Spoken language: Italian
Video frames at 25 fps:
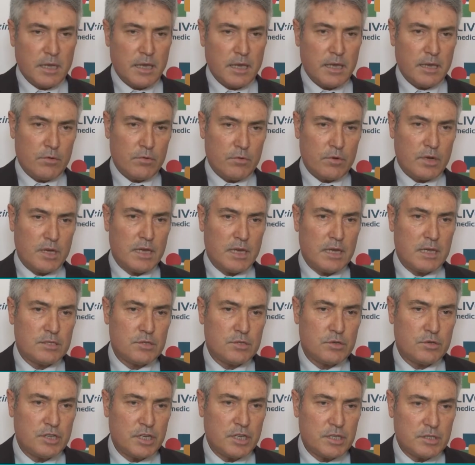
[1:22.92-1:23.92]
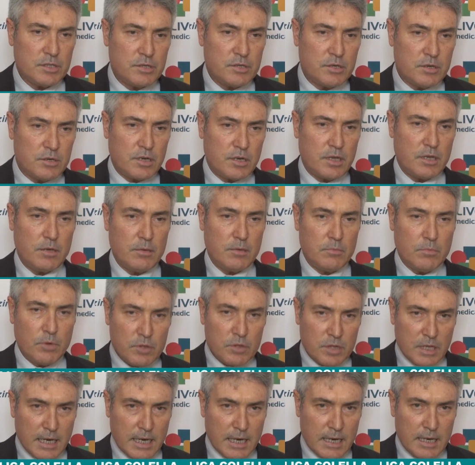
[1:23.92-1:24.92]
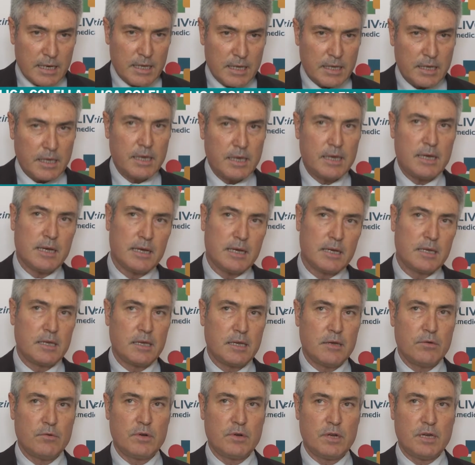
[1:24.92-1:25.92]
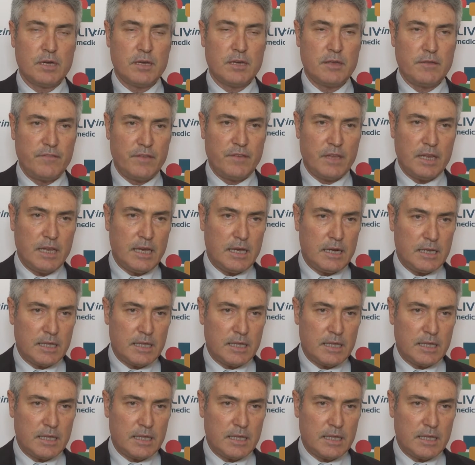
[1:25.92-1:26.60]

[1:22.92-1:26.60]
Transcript: è un'associazione mondiale che ha anche una filiale